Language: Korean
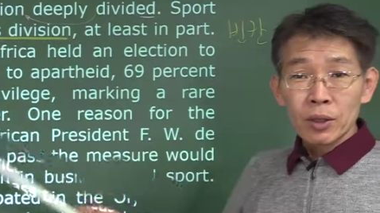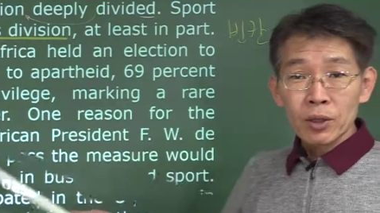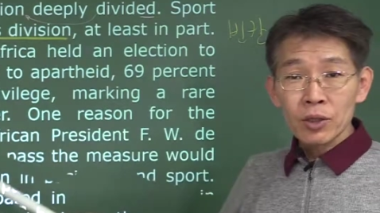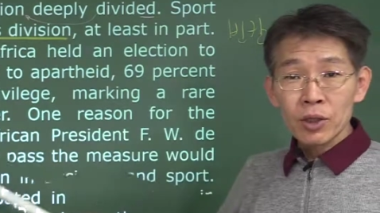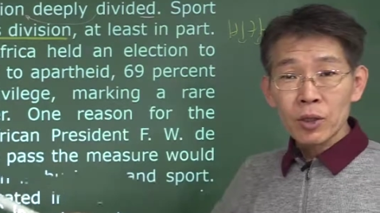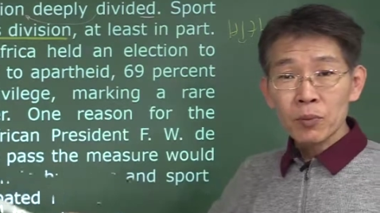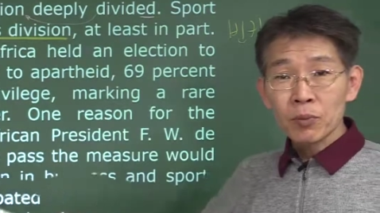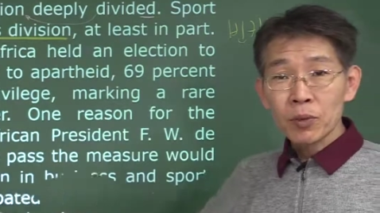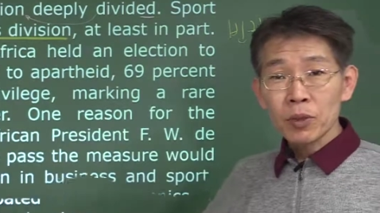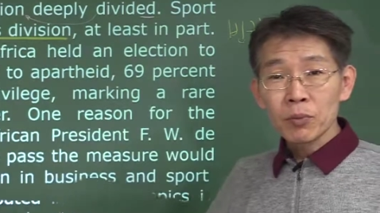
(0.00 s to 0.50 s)

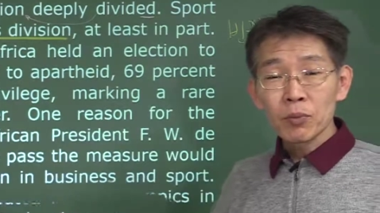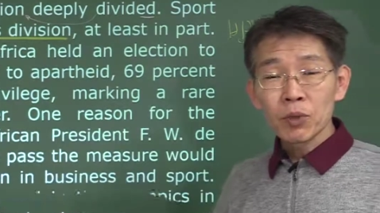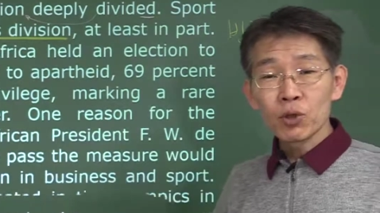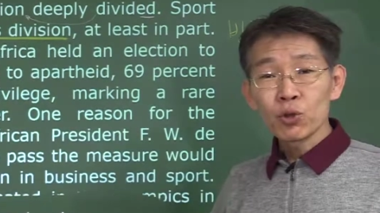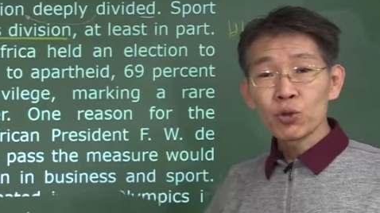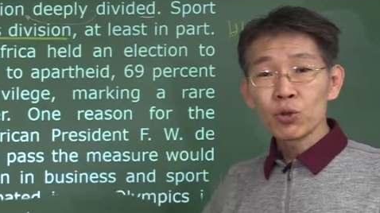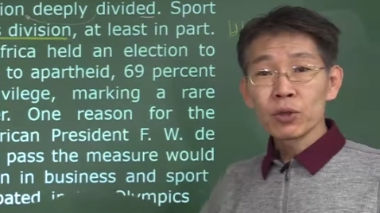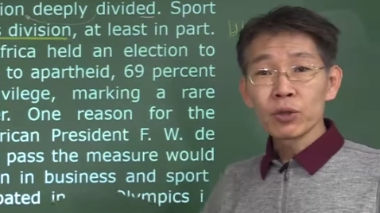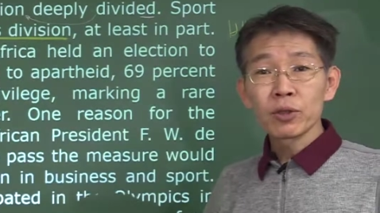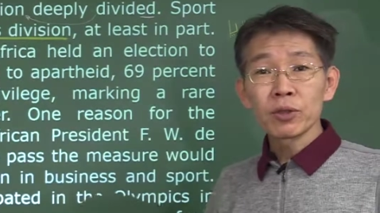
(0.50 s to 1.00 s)
어차피
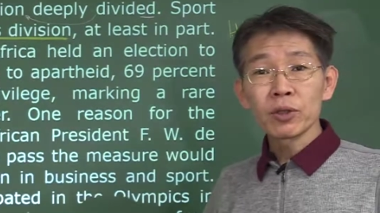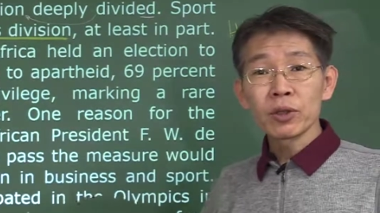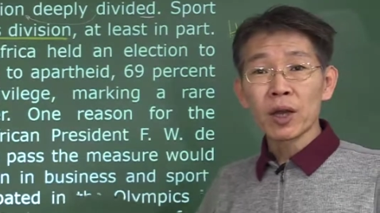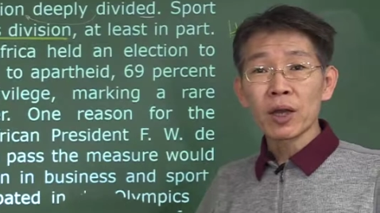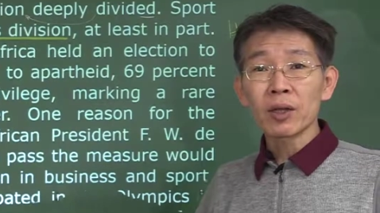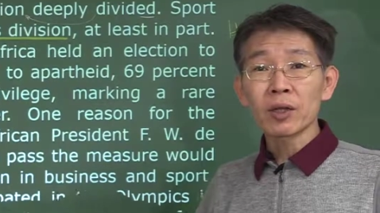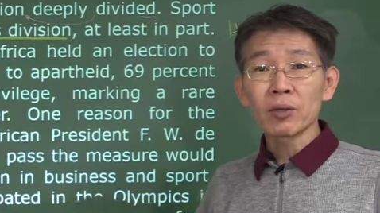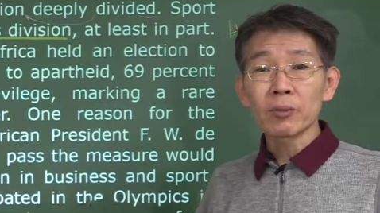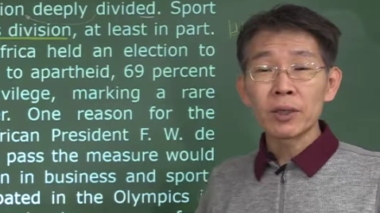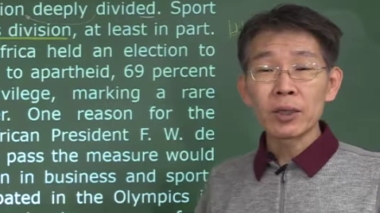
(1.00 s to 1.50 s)
밑줄 그은
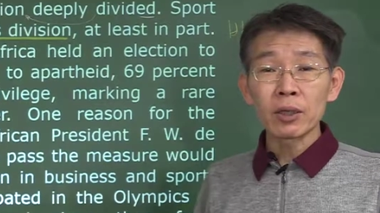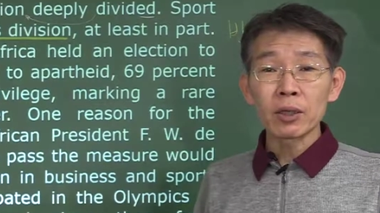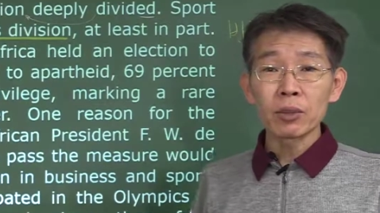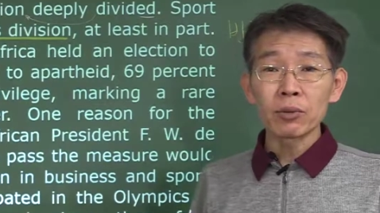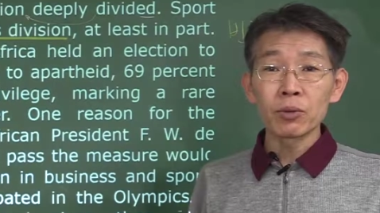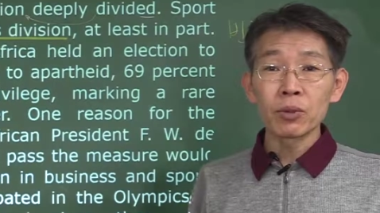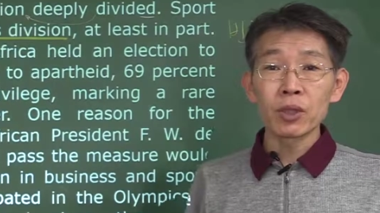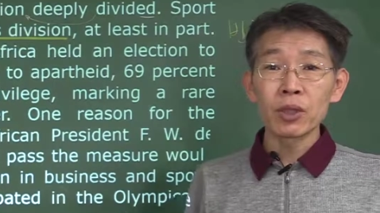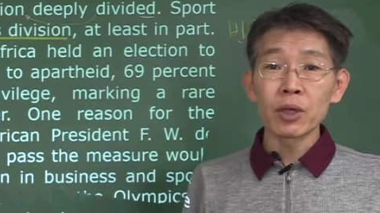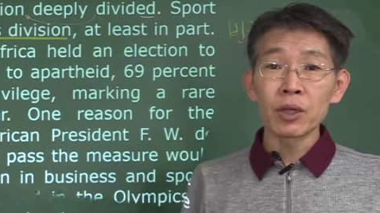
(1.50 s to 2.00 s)
단어만
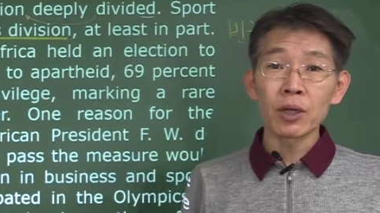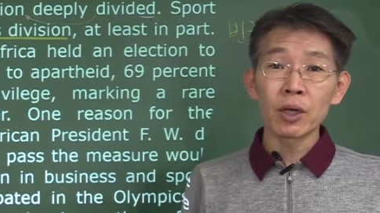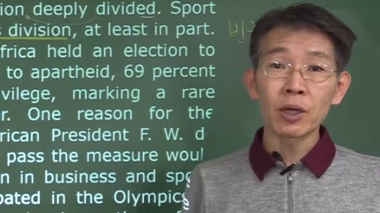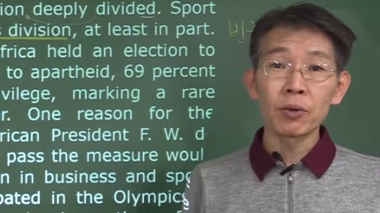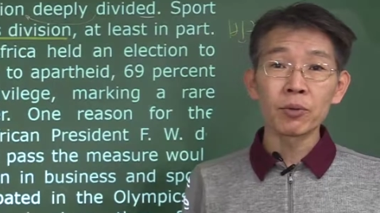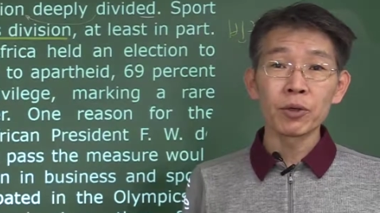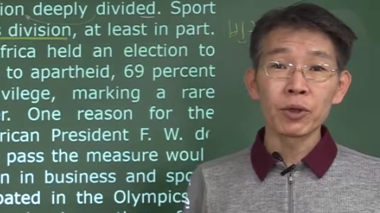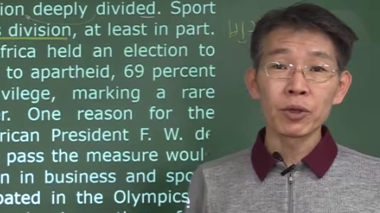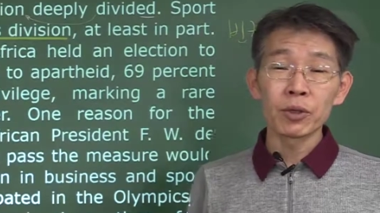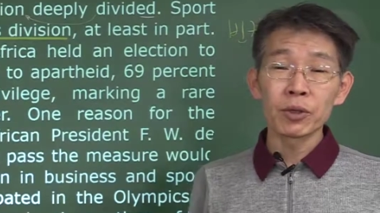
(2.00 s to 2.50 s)
여러분이 이해를
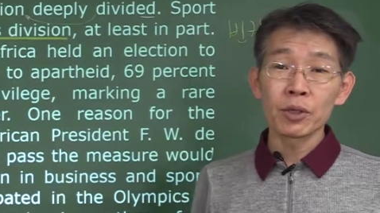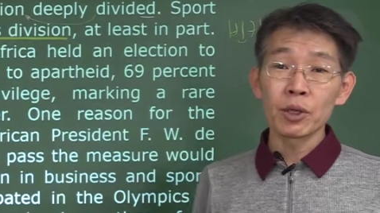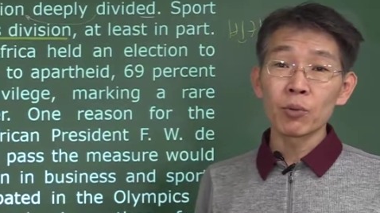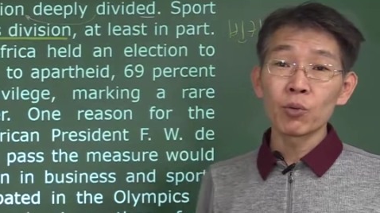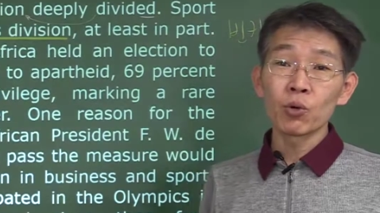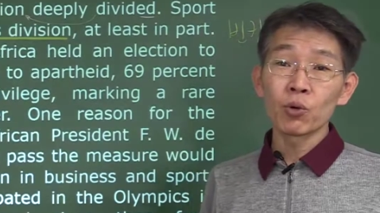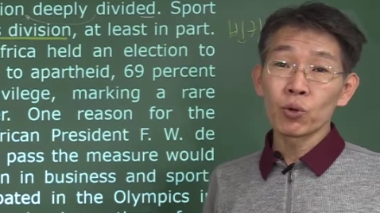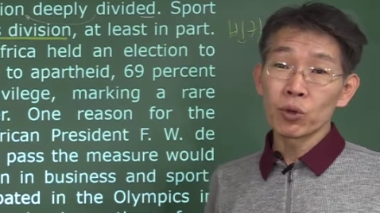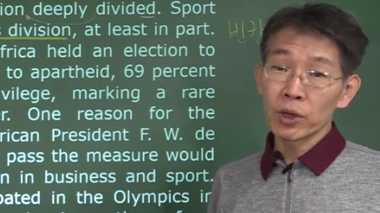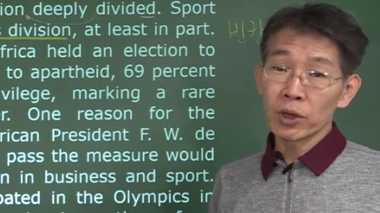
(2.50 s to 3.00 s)
하면은
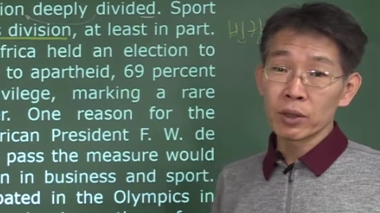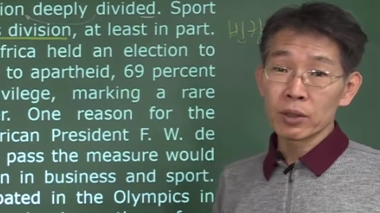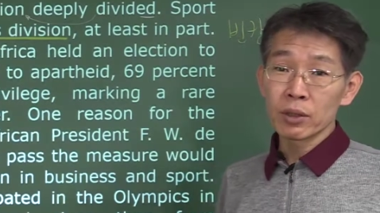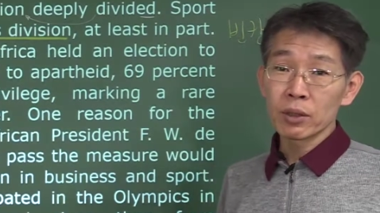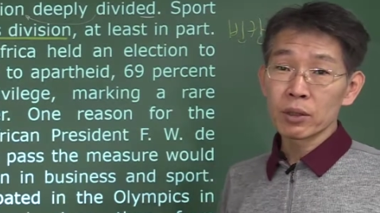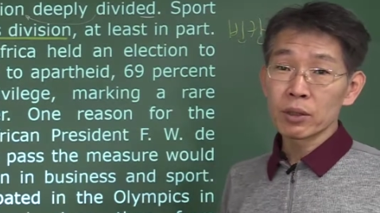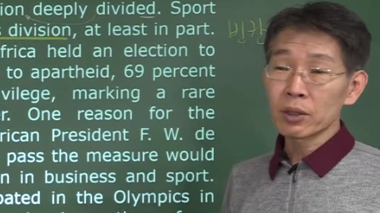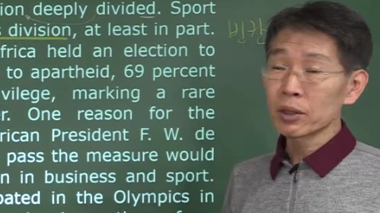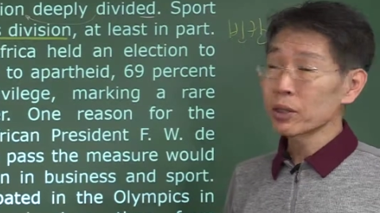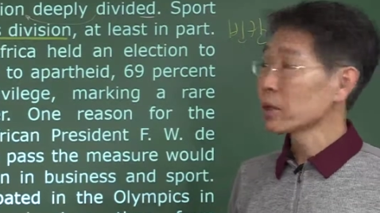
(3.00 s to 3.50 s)
제목
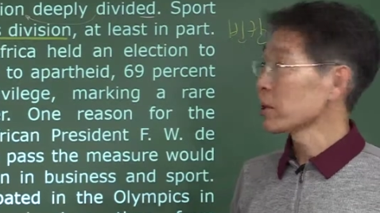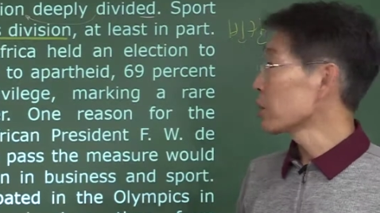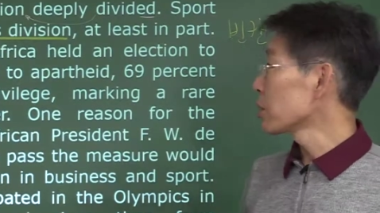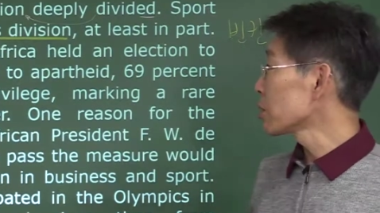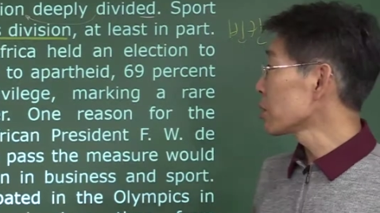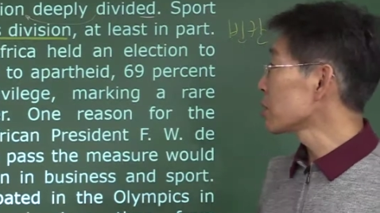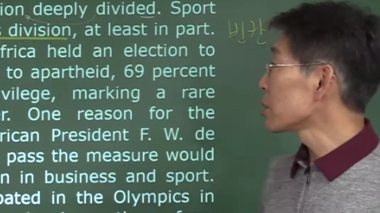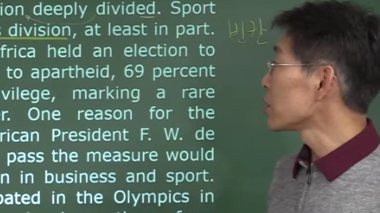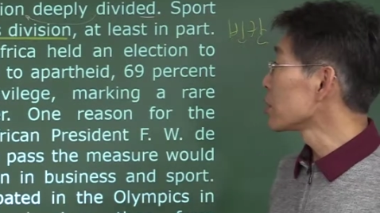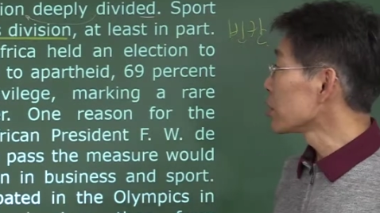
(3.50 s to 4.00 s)
같은 거는 그냥
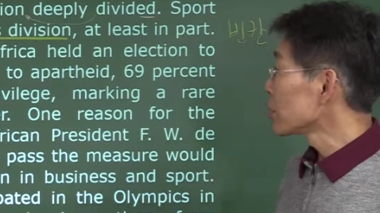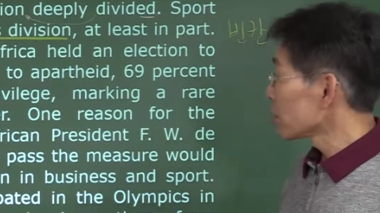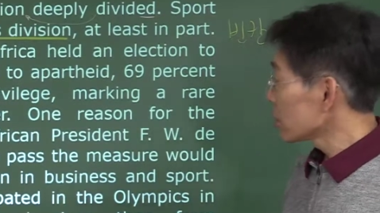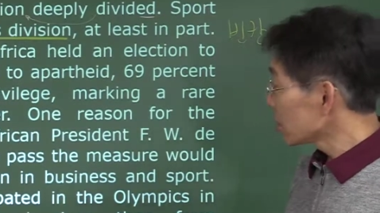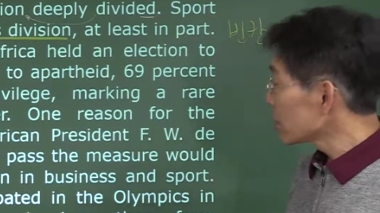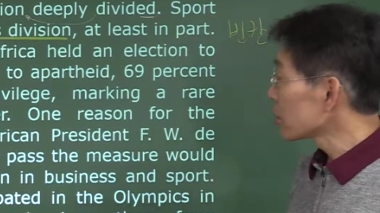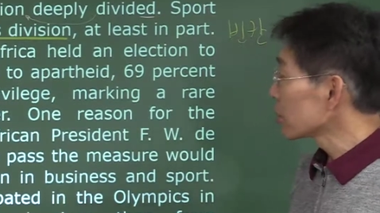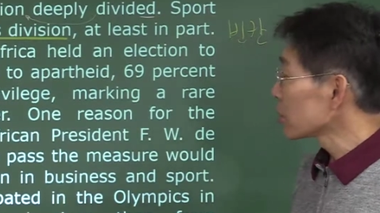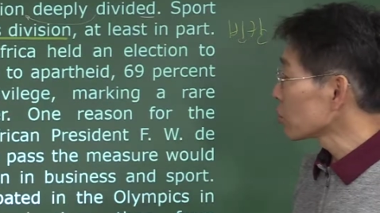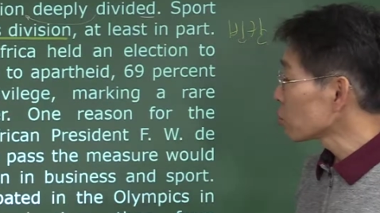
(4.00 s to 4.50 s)
떨어지는
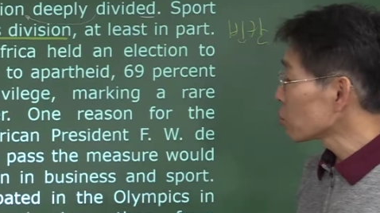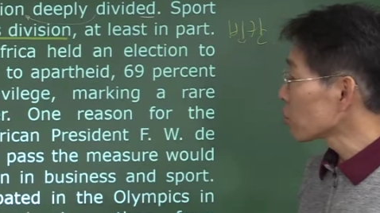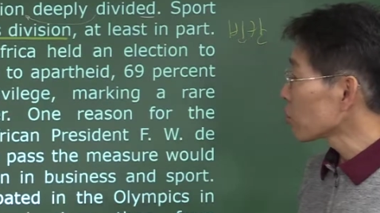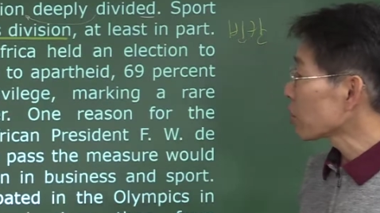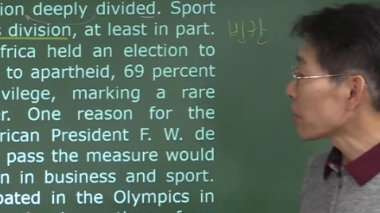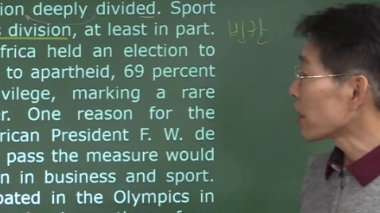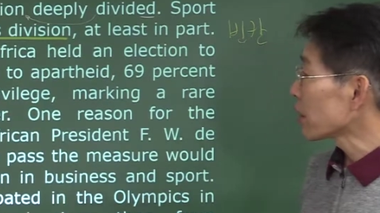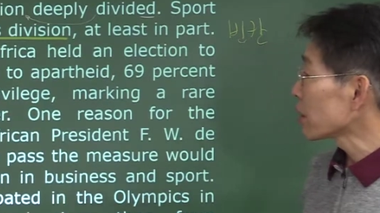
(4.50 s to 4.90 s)
경우가